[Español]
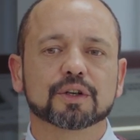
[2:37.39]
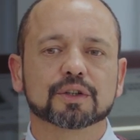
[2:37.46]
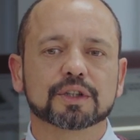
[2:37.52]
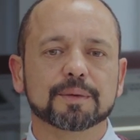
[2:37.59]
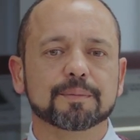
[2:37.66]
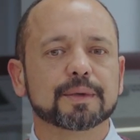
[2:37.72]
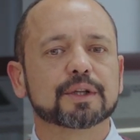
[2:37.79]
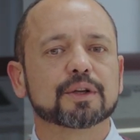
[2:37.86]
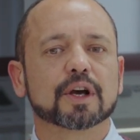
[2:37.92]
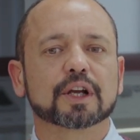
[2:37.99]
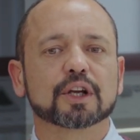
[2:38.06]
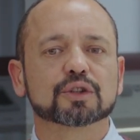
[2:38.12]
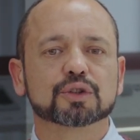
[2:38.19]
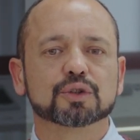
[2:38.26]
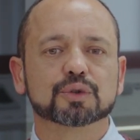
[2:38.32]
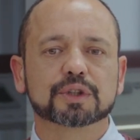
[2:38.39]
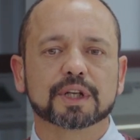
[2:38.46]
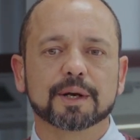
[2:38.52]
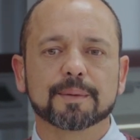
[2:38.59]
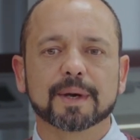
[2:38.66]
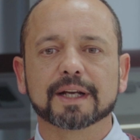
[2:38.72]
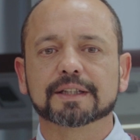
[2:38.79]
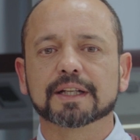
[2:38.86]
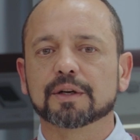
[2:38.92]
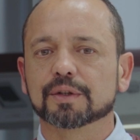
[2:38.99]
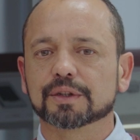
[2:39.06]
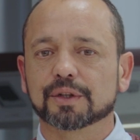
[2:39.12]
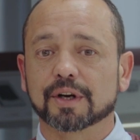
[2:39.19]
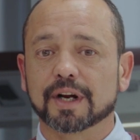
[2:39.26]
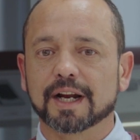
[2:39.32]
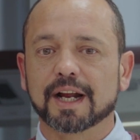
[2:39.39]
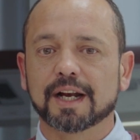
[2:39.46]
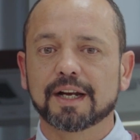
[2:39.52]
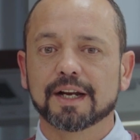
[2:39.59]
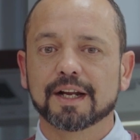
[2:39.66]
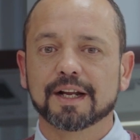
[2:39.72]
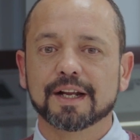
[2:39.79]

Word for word: os invito a que os suscribáis a nuestro canal